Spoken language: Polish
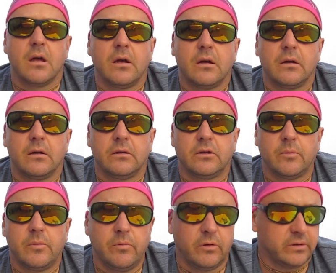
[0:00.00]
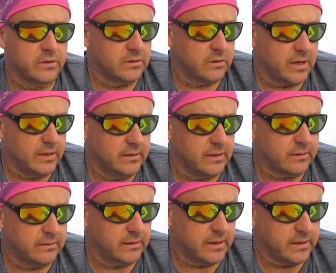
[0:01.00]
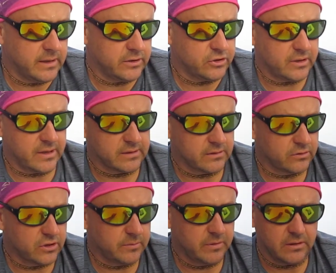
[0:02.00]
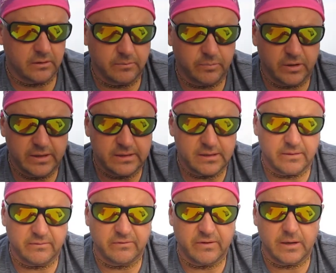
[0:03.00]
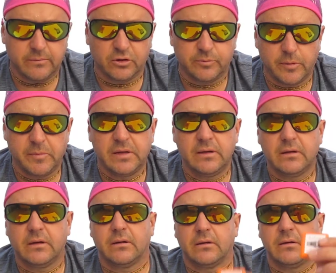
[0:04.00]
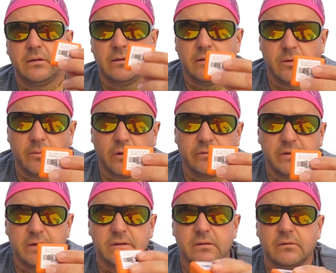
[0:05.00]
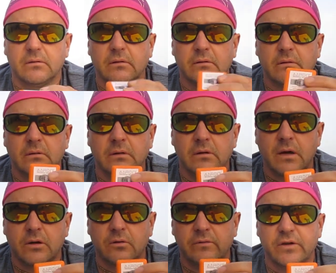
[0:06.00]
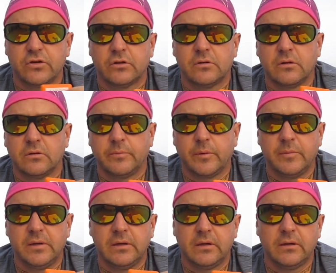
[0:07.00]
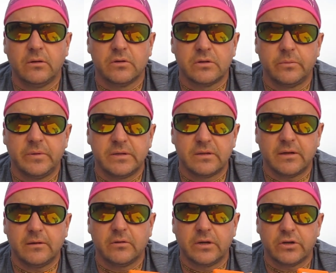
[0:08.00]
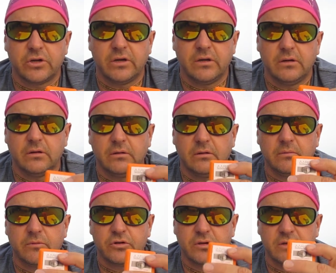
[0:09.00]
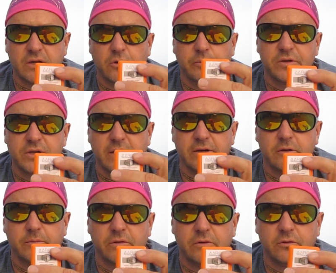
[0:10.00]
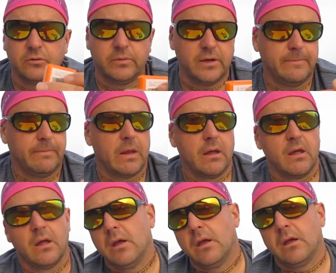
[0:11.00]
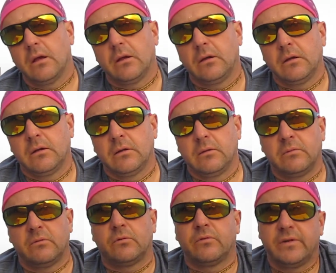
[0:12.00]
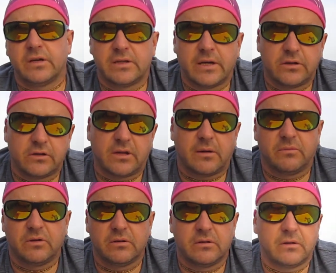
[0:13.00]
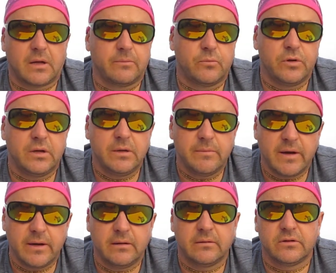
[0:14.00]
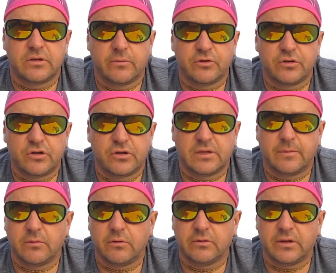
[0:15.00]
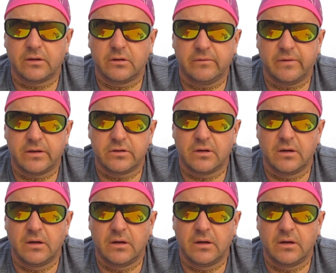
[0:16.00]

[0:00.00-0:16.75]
E, to by było drodzy kochani na tyle. Ja jeszcze raz od Ciebie polecam Wam odpromiennik e, Home Office e, i jak również od, odpromienniki osobiste do kieszeni. Możecie zakupić na linku pod YouTube i również znajdziecie tam, tam mój e-mail, gdzie możecie się ze mną kontaktować.